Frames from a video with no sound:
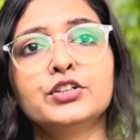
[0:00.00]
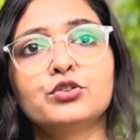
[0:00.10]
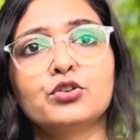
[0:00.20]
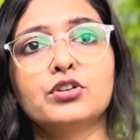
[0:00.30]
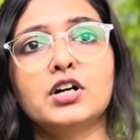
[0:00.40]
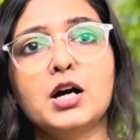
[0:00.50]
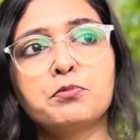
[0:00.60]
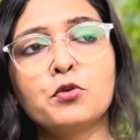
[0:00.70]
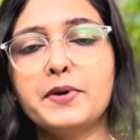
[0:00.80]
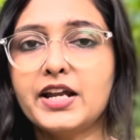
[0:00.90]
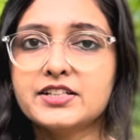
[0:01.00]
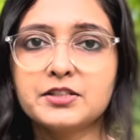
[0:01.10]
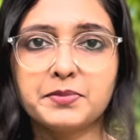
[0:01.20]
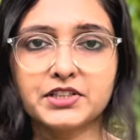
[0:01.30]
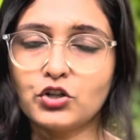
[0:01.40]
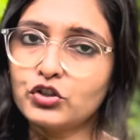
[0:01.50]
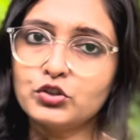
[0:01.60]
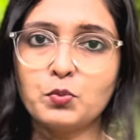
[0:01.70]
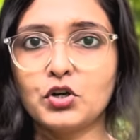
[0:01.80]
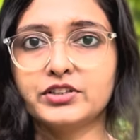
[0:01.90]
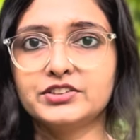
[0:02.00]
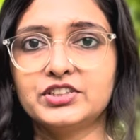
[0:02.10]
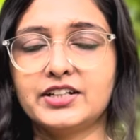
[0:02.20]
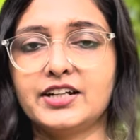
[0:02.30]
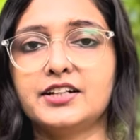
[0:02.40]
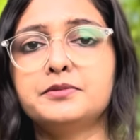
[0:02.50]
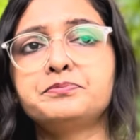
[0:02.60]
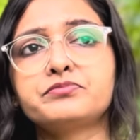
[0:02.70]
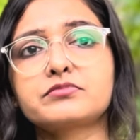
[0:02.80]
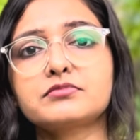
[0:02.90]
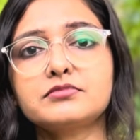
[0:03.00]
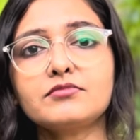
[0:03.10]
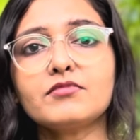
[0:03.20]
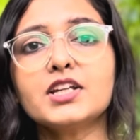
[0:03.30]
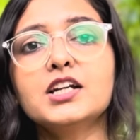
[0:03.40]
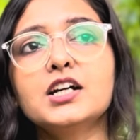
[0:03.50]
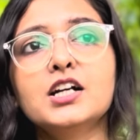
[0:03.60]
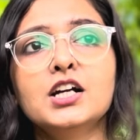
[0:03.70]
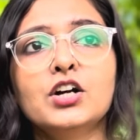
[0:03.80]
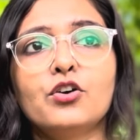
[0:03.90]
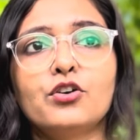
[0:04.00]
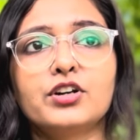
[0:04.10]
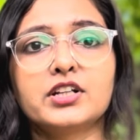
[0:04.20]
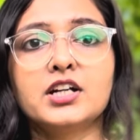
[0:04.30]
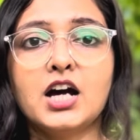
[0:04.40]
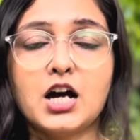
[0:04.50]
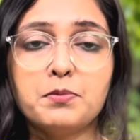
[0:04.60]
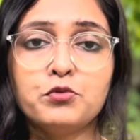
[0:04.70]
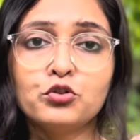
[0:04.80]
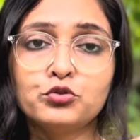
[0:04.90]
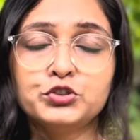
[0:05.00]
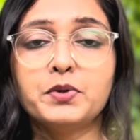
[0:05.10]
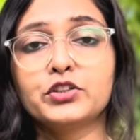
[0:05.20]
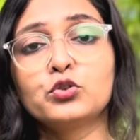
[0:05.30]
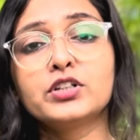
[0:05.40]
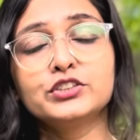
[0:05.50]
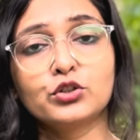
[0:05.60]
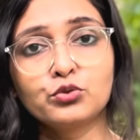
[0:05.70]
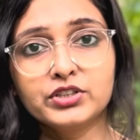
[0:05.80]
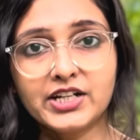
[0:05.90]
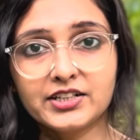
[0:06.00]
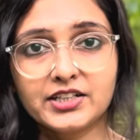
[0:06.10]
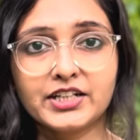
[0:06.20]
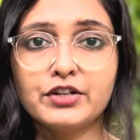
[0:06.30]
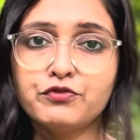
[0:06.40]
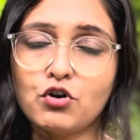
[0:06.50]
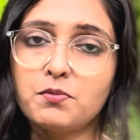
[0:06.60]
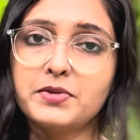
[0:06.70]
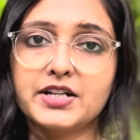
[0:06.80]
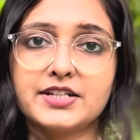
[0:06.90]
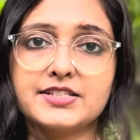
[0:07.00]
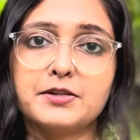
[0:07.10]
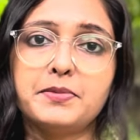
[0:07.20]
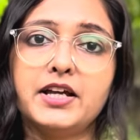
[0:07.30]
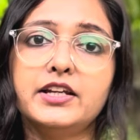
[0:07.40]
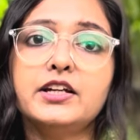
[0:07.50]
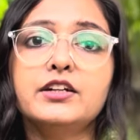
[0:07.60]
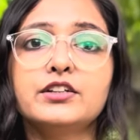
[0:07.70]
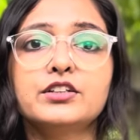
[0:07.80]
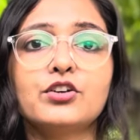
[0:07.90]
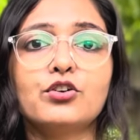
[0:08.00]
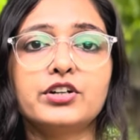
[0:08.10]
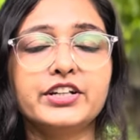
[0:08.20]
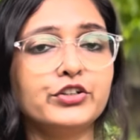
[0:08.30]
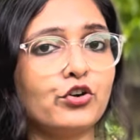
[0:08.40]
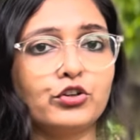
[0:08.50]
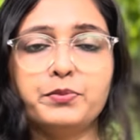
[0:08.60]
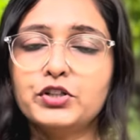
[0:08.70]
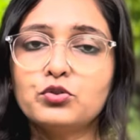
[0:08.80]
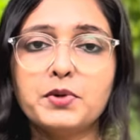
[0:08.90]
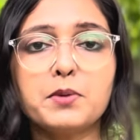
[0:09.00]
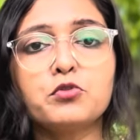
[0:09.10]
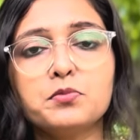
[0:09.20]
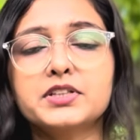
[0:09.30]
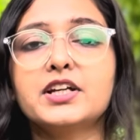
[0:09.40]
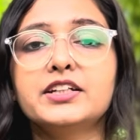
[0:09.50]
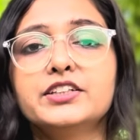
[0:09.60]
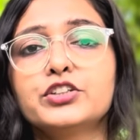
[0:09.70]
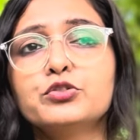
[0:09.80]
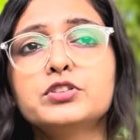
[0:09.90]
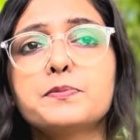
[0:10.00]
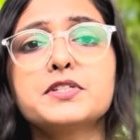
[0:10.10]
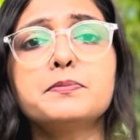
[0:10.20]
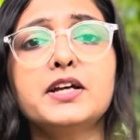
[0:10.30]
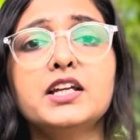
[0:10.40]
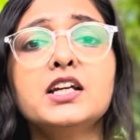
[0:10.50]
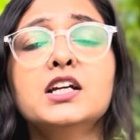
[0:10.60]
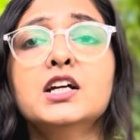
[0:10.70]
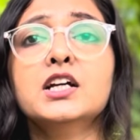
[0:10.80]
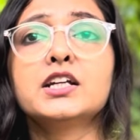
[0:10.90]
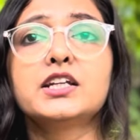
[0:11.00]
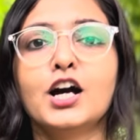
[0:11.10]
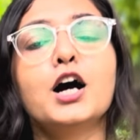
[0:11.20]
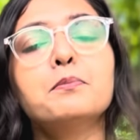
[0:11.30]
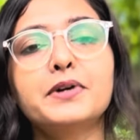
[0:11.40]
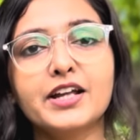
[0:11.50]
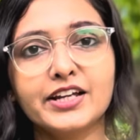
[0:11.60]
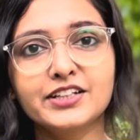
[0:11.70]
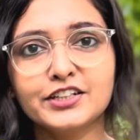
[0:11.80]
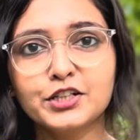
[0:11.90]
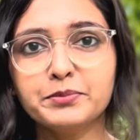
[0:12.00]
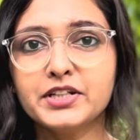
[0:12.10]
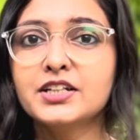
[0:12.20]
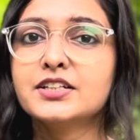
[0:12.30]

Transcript: तो आपको पहले से पता होगा तो बहुत अच्छा रहेगा और आप लोग कुछ बातों का ज़रूर ध्यान रखें फॉर्म भरने से पहले और ये डॉक्यूमेंट तो मैं आपको बता ही दे रही हूँ सबसे पहले हम पढ़ाई करने में